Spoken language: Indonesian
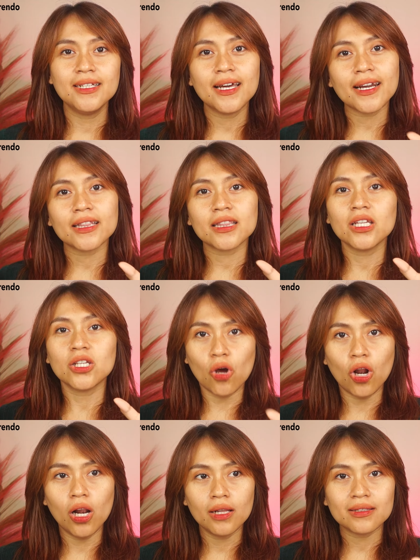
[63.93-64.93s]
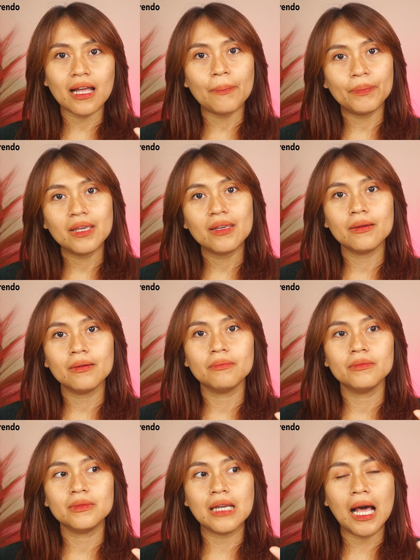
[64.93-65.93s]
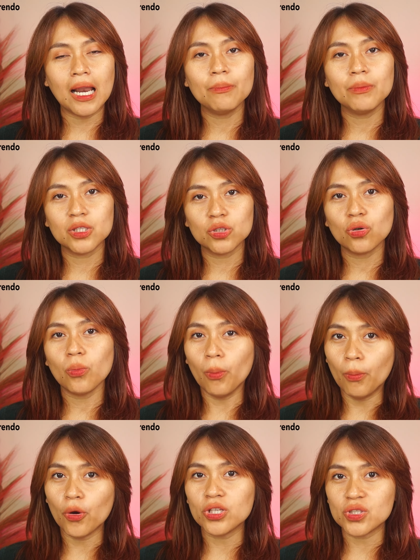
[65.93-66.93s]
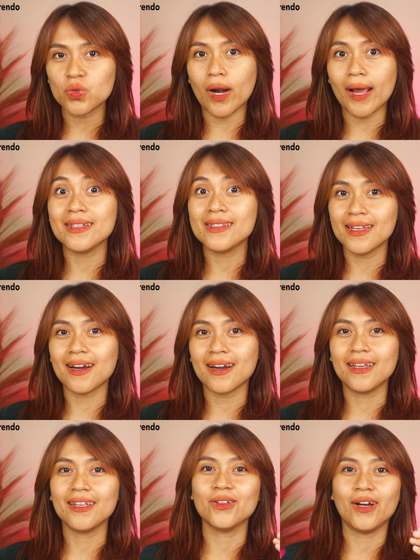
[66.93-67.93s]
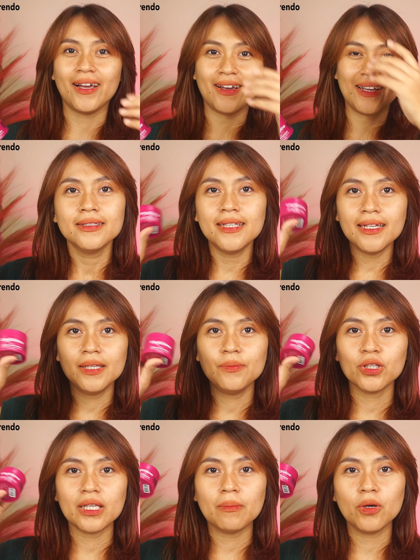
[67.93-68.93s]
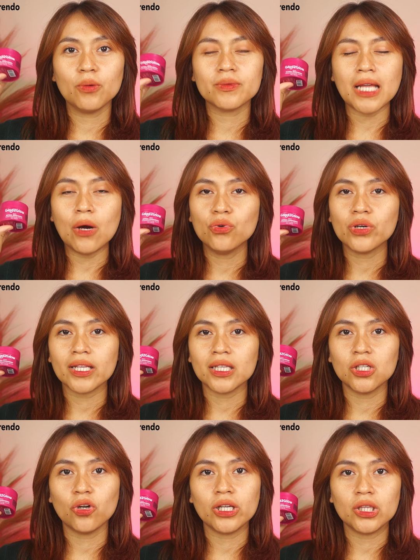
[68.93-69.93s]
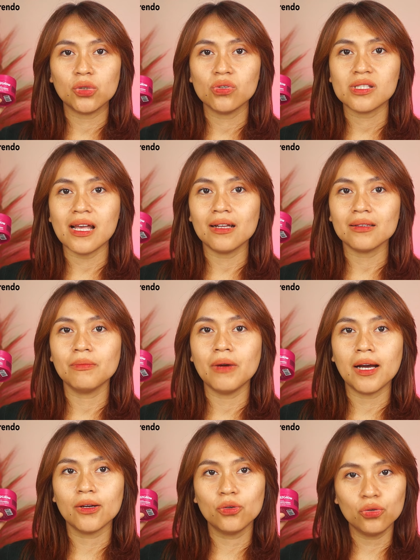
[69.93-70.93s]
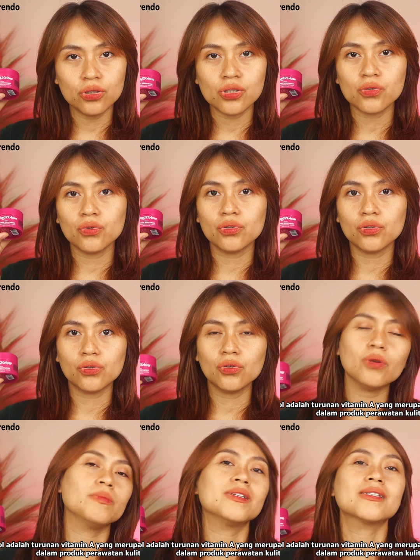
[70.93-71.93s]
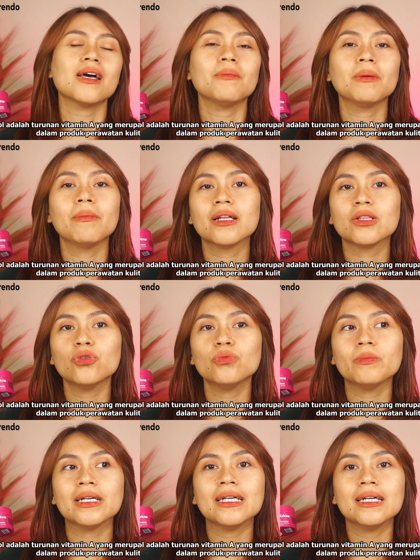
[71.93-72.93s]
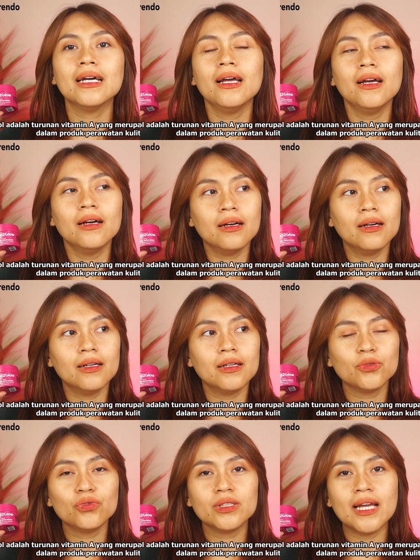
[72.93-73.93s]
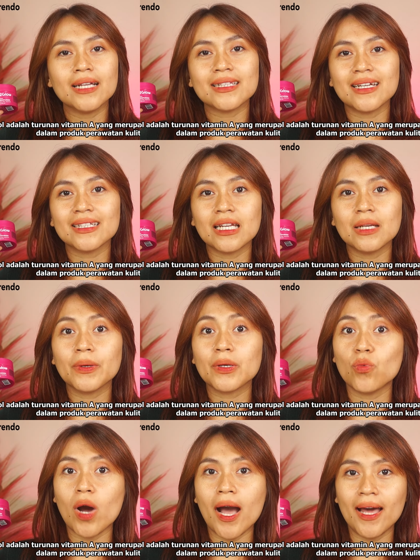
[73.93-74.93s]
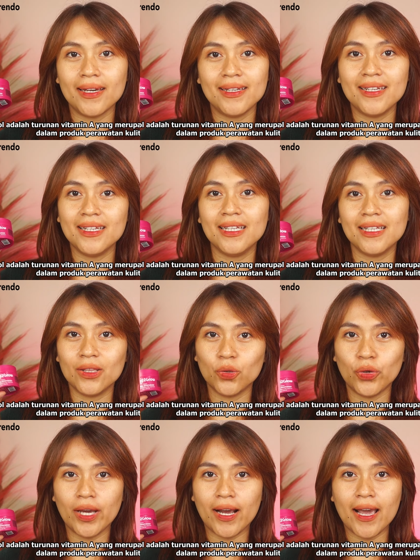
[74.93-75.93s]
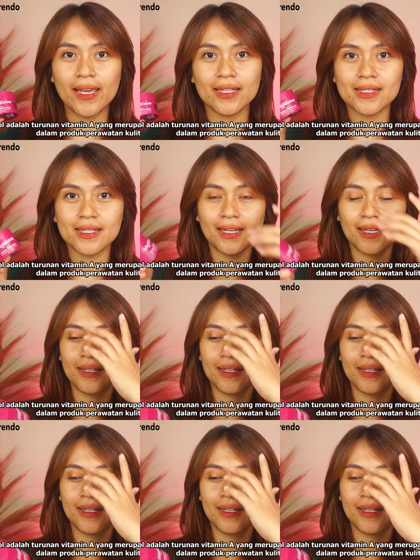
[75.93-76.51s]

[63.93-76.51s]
dia retinol tapi dalam bentuk moisturizer gitu lah guys. Jadi buat yang belum tahu retinol itu sangat bagus untuk bisa membantu menunda eh, tanda-tanda penuaan dini gitu ya guys.